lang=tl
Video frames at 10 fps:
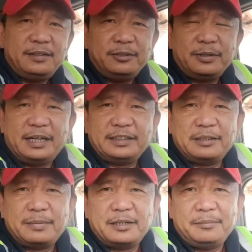yung
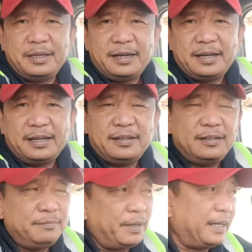ating manabela
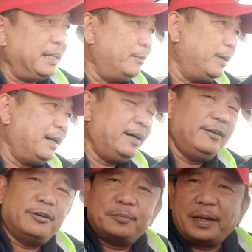pakaliwa
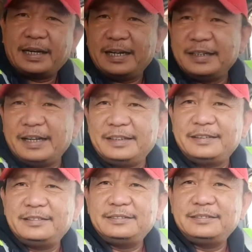or pakanan
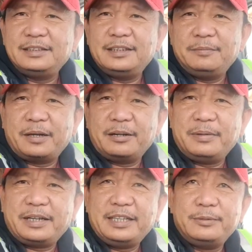para
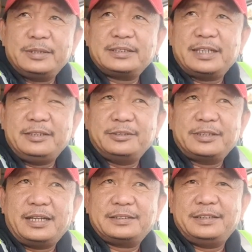makaiwas tayo
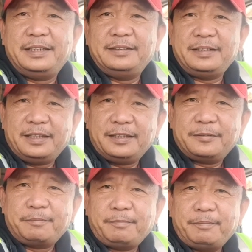sa aksidente.
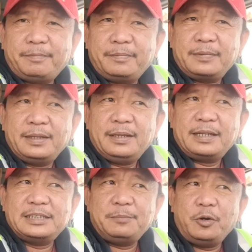
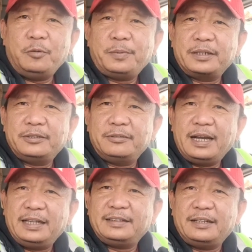Kasi po, pag yung
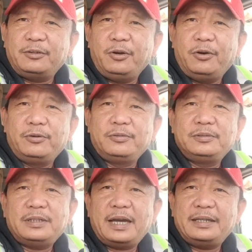lahat ng gulong
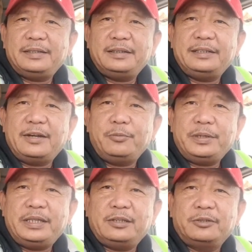ay hindi na
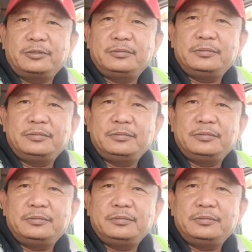umiikot,